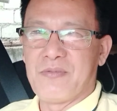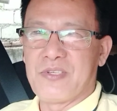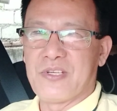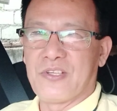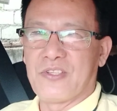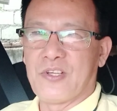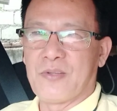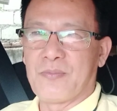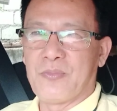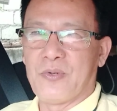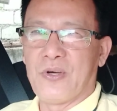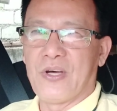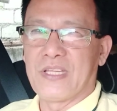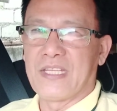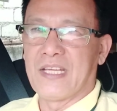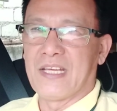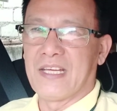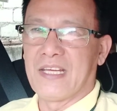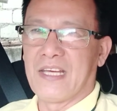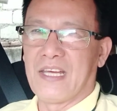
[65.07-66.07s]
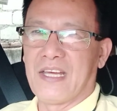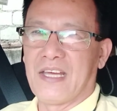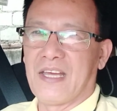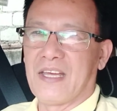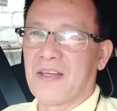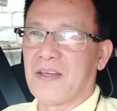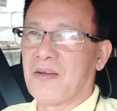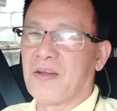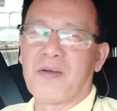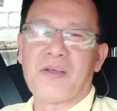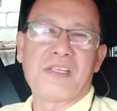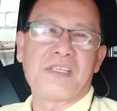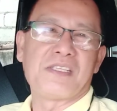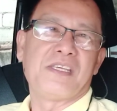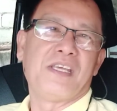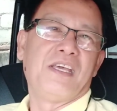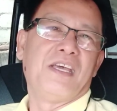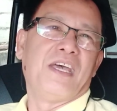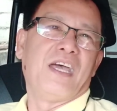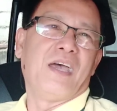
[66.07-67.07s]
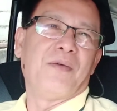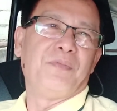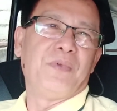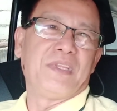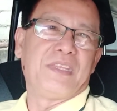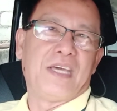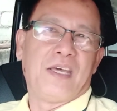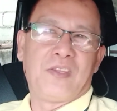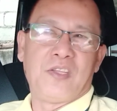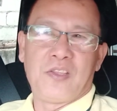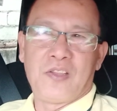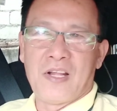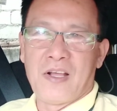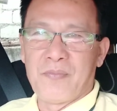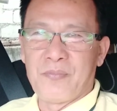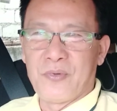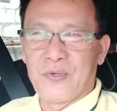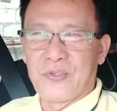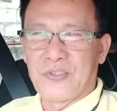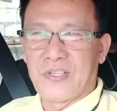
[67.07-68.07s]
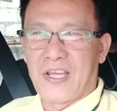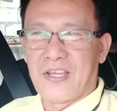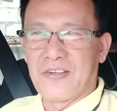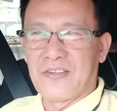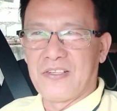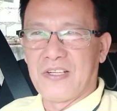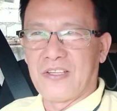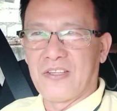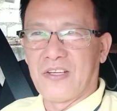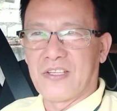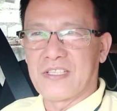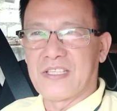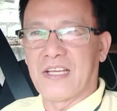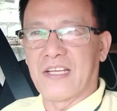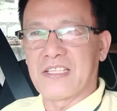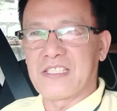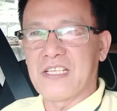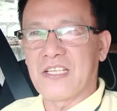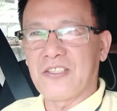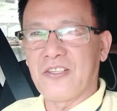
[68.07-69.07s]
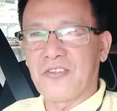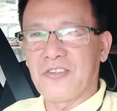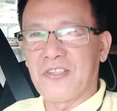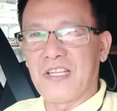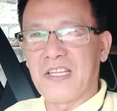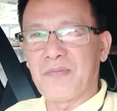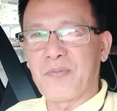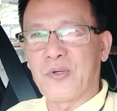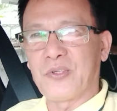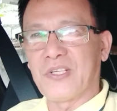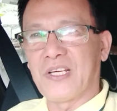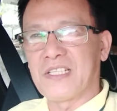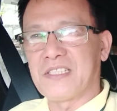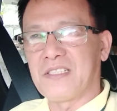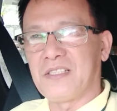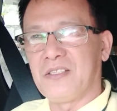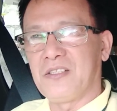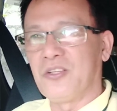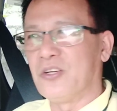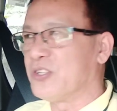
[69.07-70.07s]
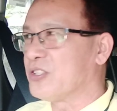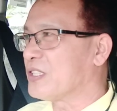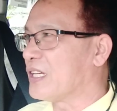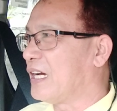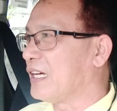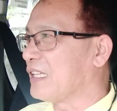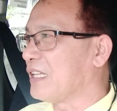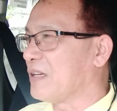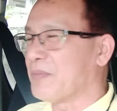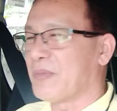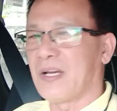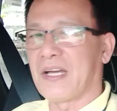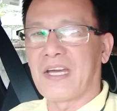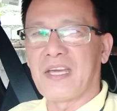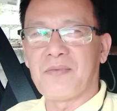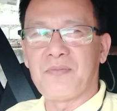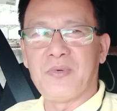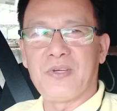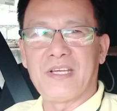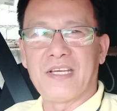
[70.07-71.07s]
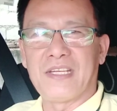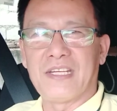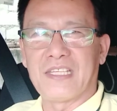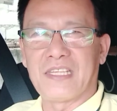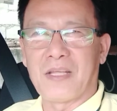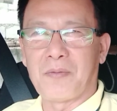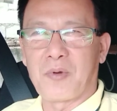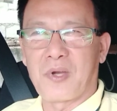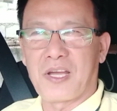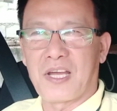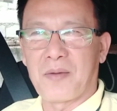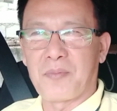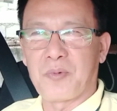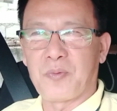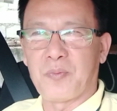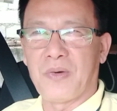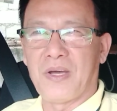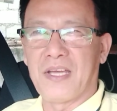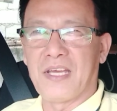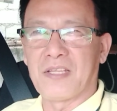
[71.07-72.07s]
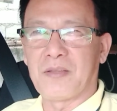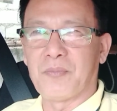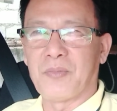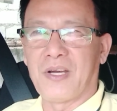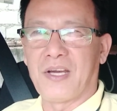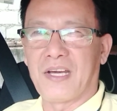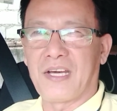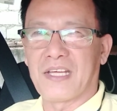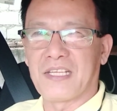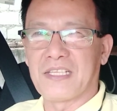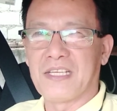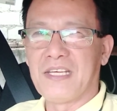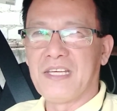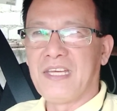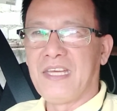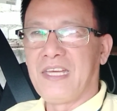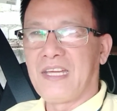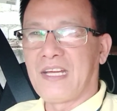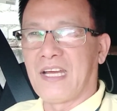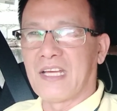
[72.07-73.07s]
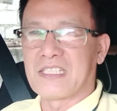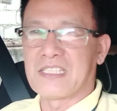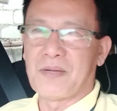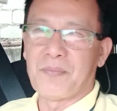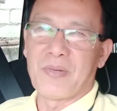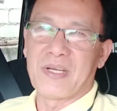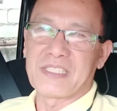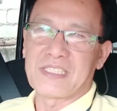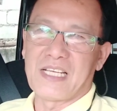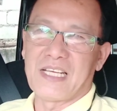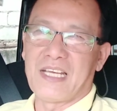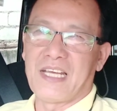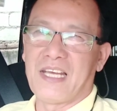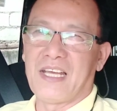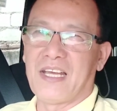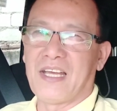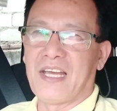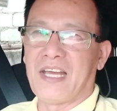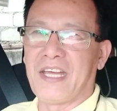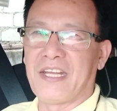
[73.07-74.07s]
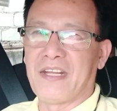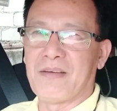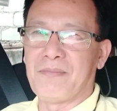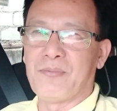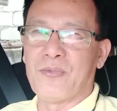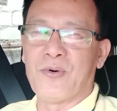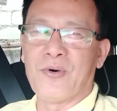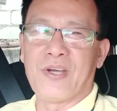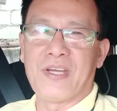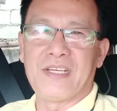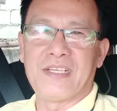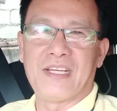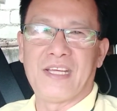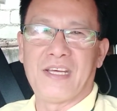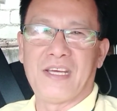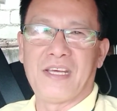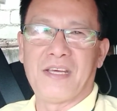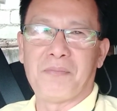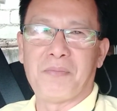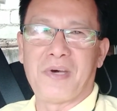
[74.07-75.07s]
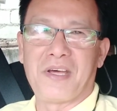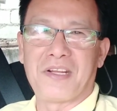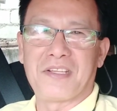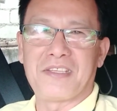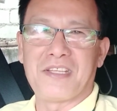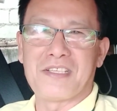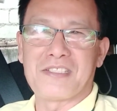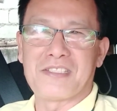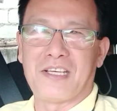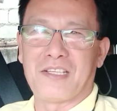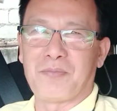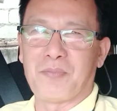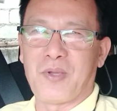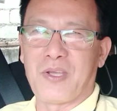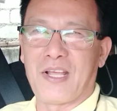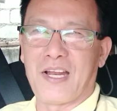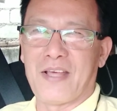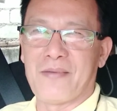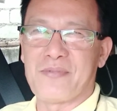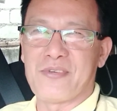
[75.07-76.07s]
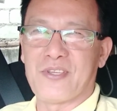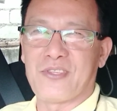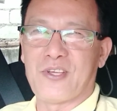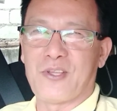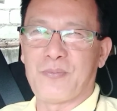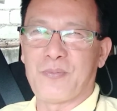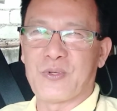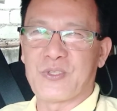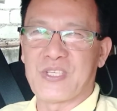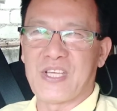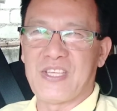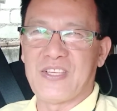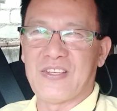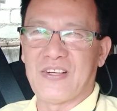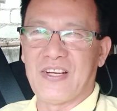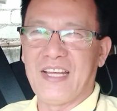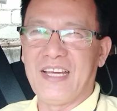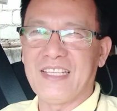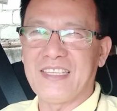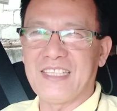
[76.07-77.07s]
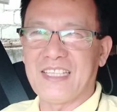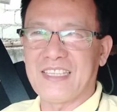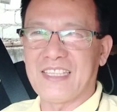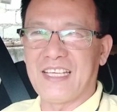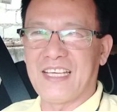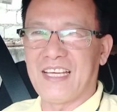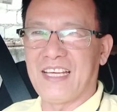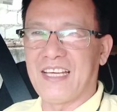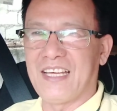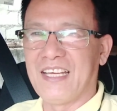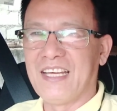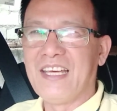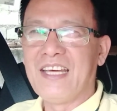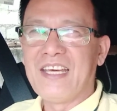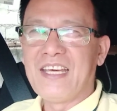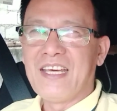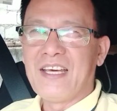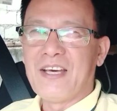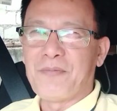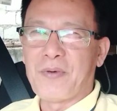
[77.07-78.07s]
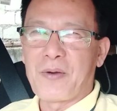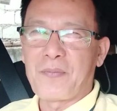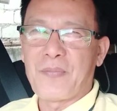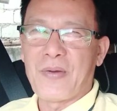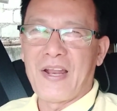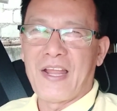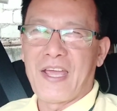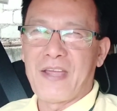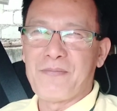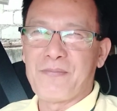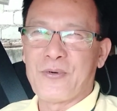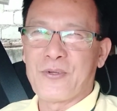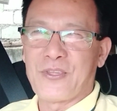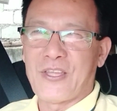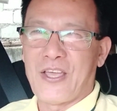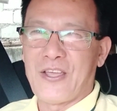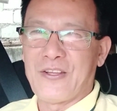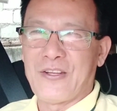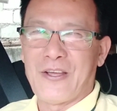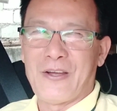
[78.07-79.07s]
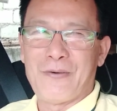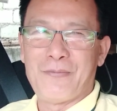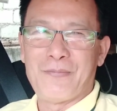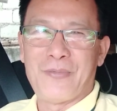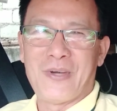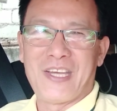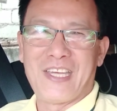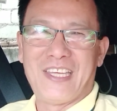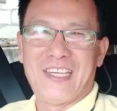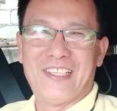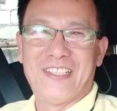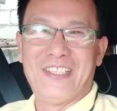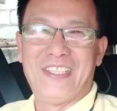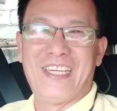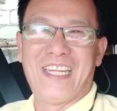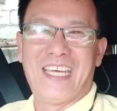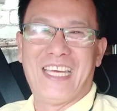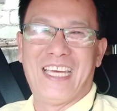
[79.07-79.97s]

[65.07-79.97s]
love shoutout po at uh, update update lang po tayo dito. At uh, shoutout din po tas, doon sa ating mga kaibigan at mga kapitbahay at mga ka kasama sa hanap buhay na Marites at mega love shoutout po sa inyong lahat at uh, pagpalain po tayo ng Panginoon.